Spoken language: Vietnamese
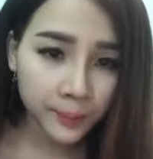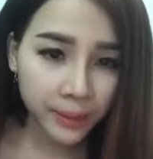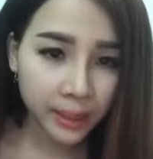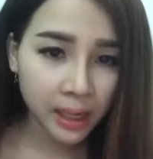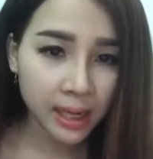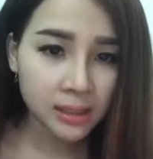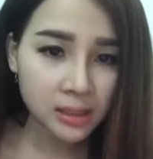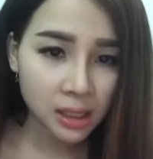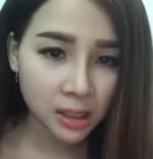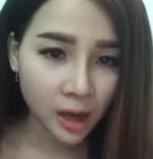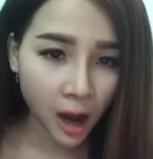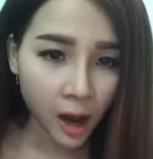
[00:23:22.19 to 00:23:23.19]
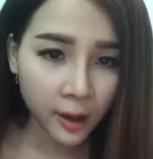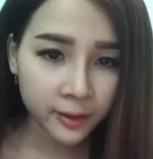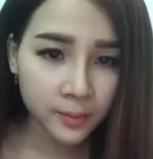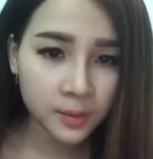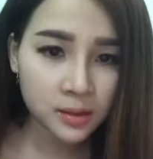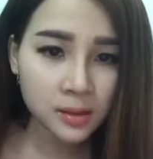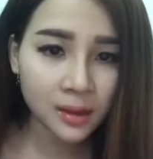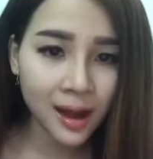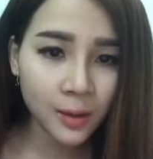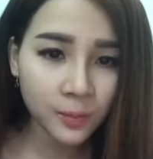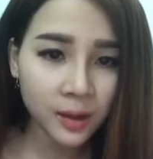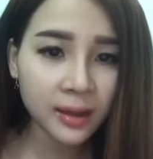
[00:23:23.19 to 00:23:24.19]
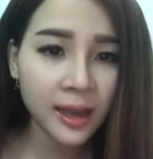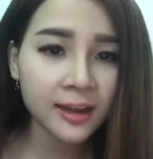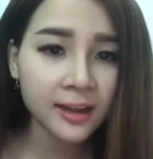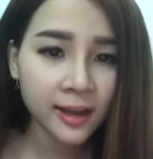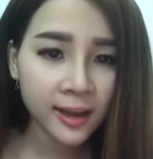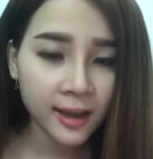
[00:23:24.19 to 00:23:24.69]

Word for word: mà nó đang sưng đỏ thì mình sẽ không có thấy